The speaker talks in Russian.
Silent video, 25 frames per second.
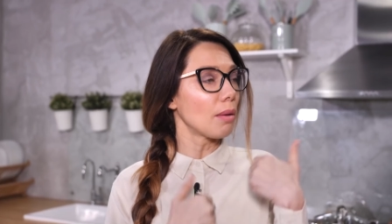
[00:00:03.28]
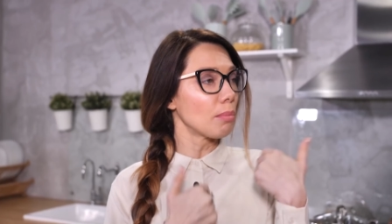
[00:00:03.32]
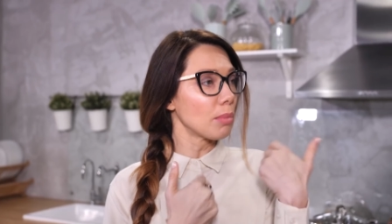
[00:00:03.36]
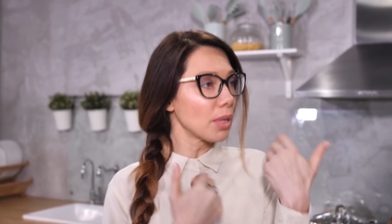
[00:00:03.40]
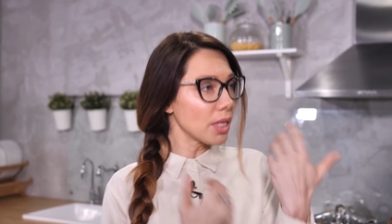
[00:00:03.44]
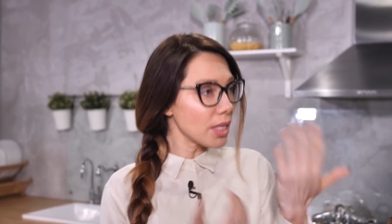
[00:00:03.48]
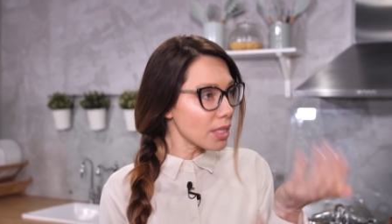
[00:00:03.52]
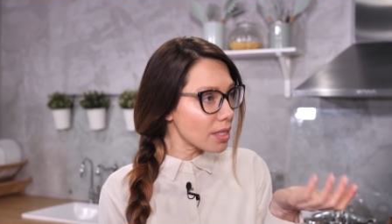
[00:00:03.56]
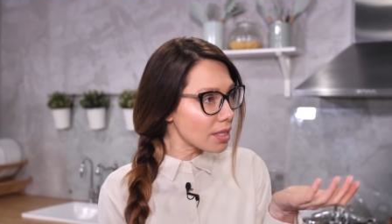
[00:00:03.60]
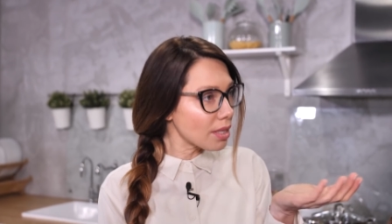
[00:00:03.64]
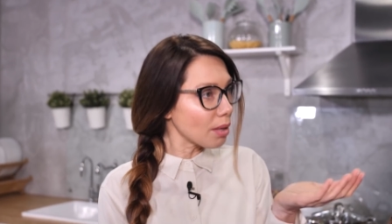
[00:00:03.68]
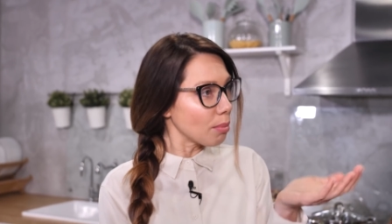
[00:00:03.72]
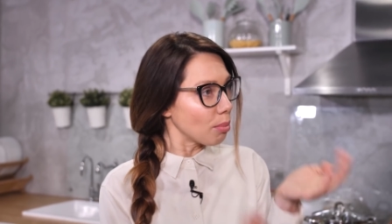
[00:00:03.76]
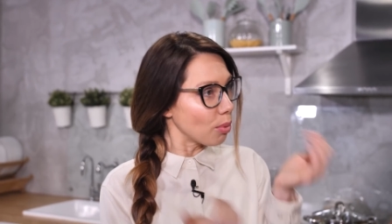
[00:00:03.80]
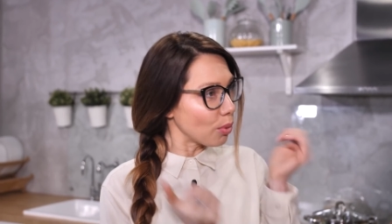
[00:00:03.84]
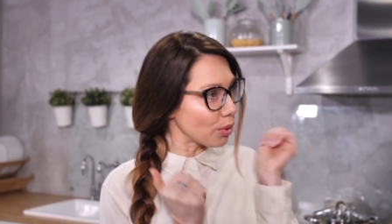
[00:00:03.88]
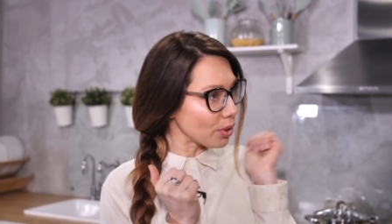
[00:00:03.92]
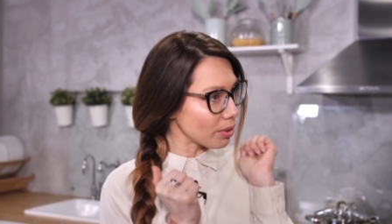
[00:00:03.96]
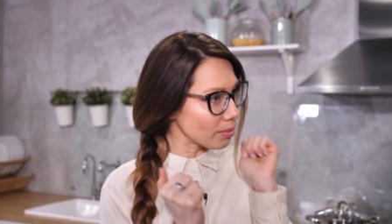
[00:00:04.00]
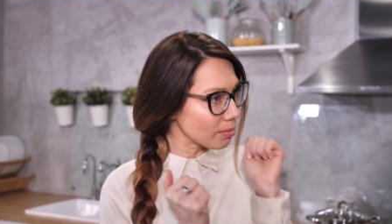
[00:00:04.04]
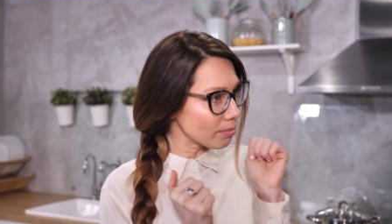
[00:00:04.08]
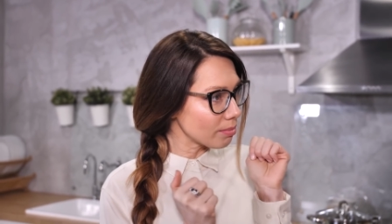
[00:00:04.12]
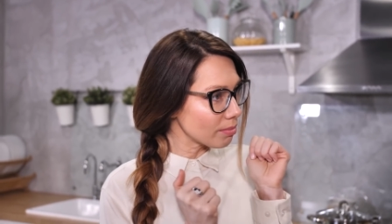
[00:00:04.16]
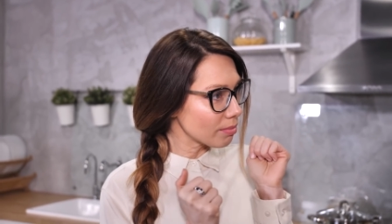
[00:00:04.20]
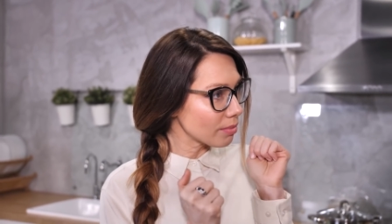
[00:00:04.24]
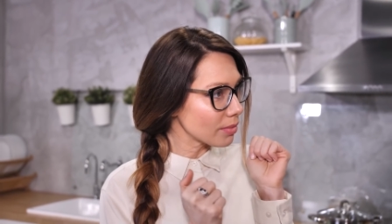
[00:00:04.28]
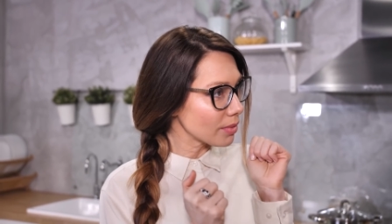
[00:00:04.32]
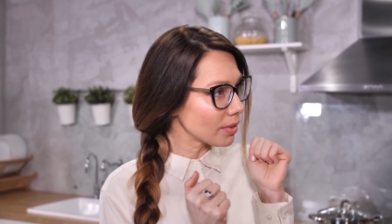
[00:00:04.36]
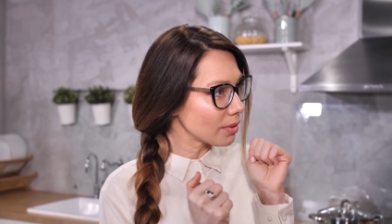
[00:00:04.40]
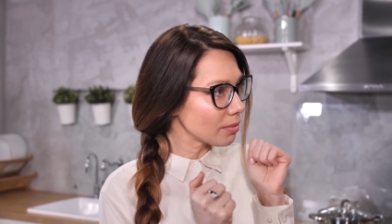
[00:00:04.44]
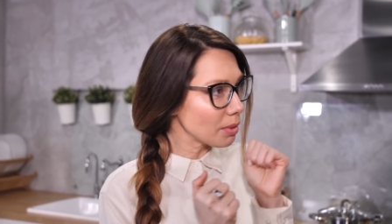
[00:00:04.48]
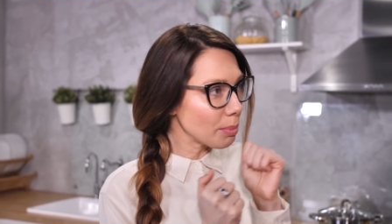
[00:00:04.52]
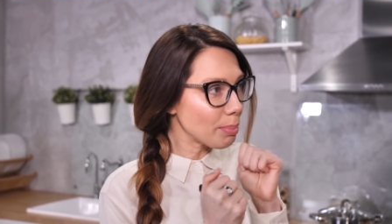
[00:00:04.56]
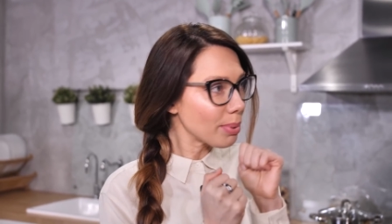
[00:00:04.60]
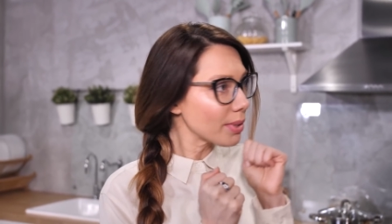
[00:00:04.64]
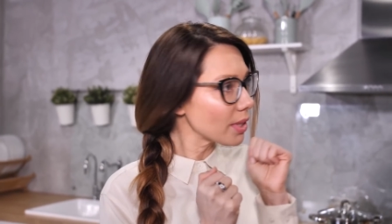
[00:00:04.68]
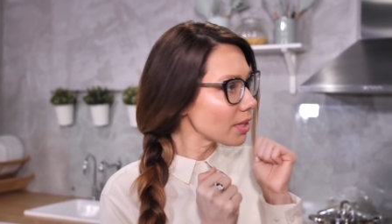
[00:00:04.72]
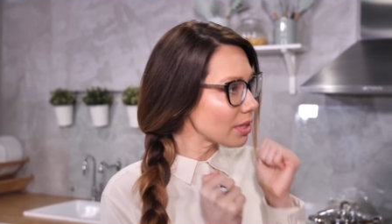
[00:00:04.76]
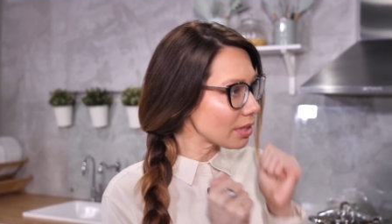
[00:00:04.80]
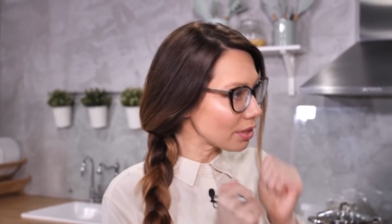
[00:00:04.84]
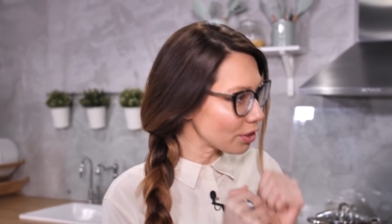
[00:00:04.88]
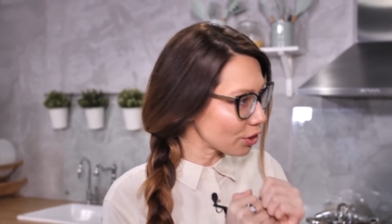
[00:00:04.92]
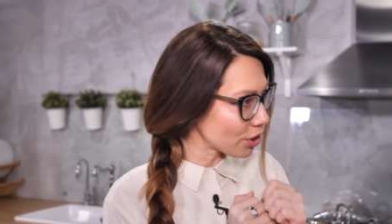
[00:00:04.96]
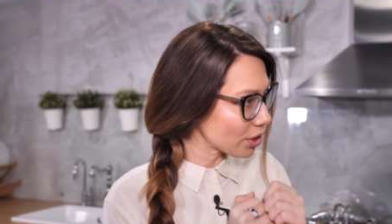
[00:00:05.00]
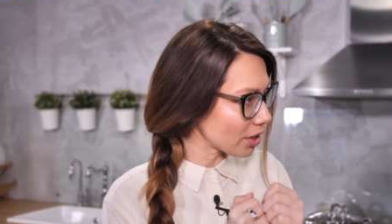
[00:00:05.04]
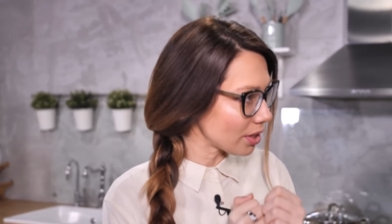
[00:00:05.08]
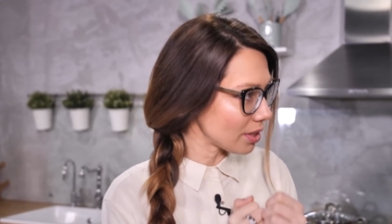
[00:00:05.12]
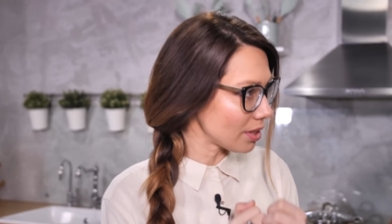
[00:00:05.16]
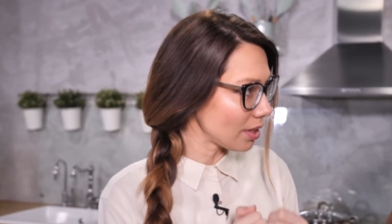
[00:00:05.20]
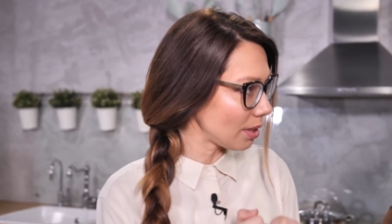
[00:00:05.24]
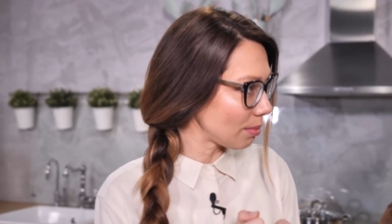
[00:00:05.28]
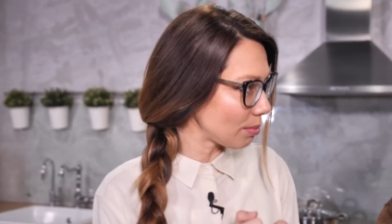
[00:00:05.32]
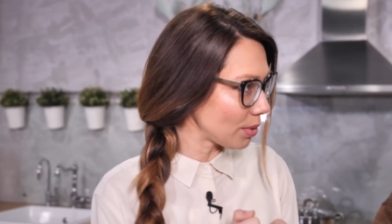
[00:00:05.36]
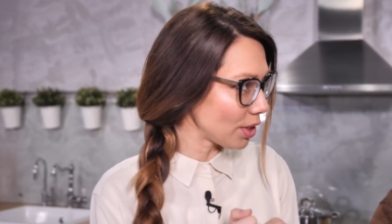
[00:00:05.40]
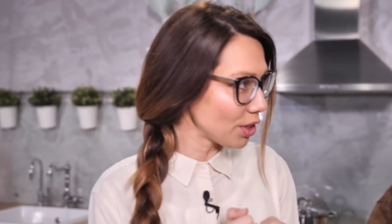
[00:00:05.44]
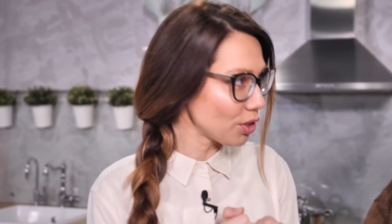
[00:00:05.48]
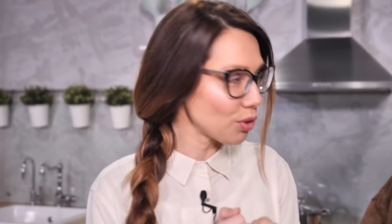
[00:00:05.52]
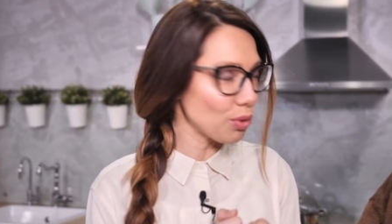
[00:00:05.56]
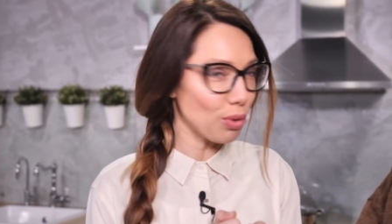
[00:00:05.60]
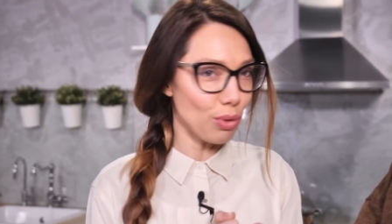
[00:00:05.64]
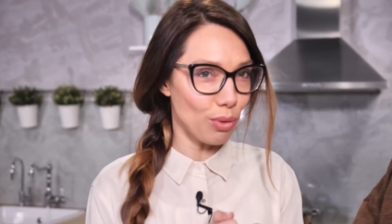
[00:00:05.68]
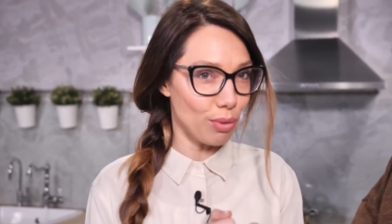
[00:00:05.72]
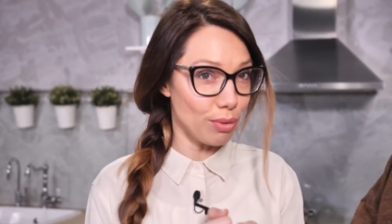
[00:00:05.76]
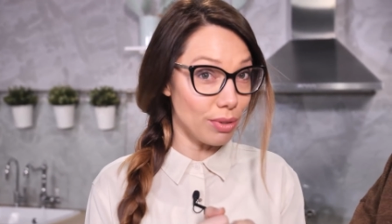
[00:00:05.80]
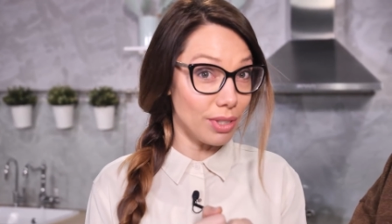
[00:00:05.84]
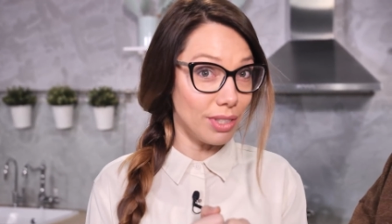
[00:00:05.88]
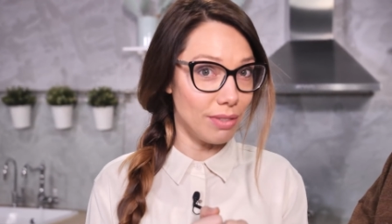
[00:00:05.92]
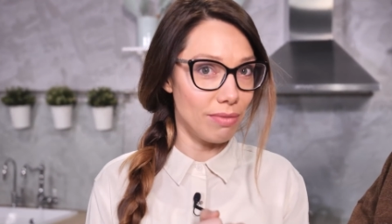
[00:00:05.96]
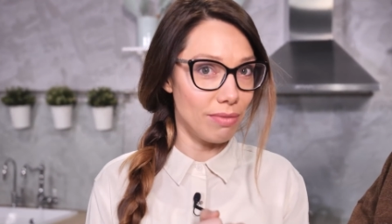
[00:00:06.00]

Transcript: Мы с тобой не понаслышке знаем, да, что такое